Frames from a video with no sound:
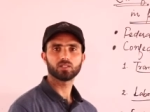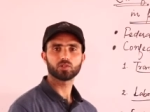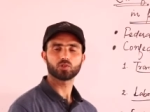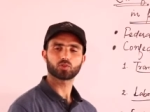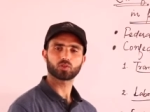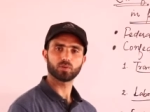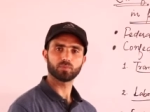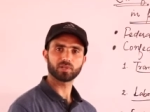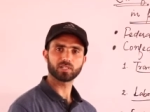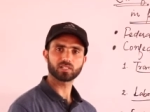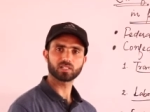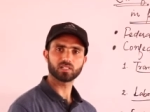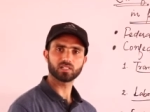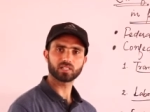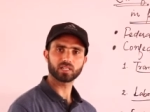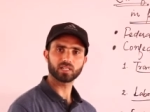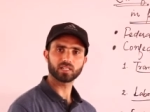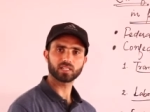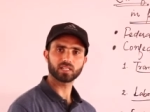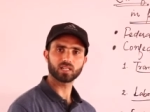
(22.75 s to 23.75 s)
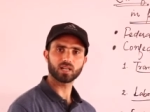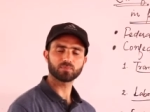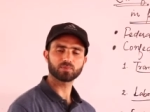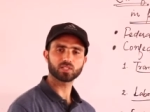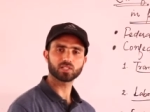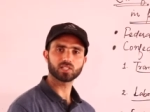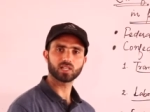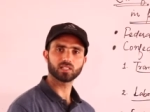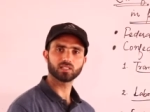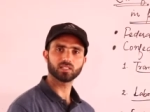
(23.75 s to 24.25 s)
जिसको हम इंटरनल ट्रेड के नाम
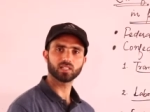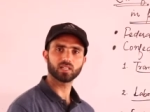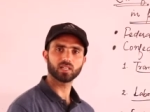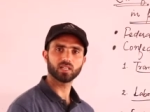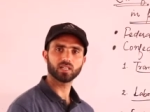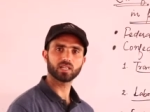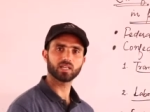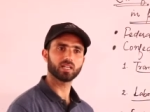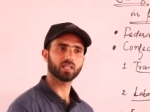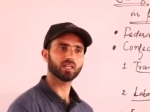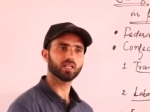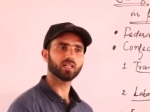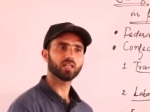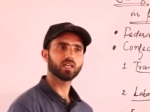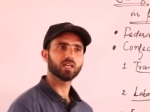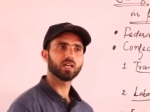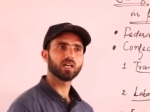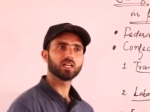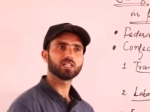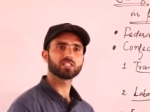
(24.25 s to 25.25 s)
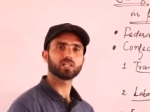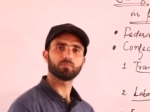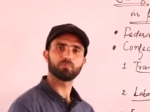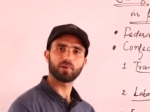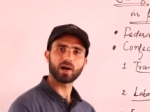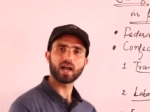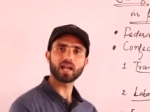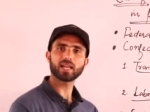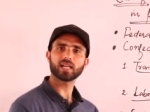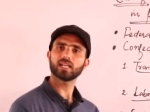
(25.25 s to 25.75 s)
से जानते हैं यानी
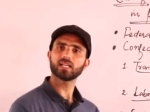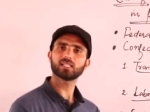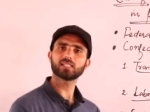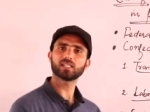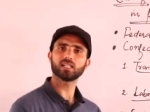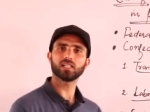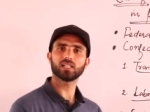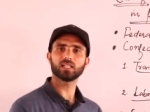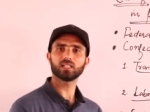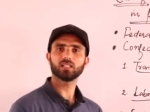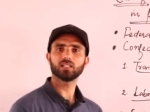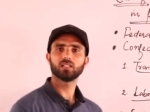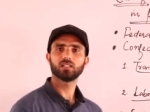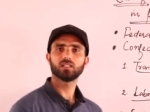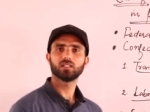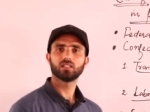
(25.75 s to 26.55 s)
जब बाइंग एंड सेलिंग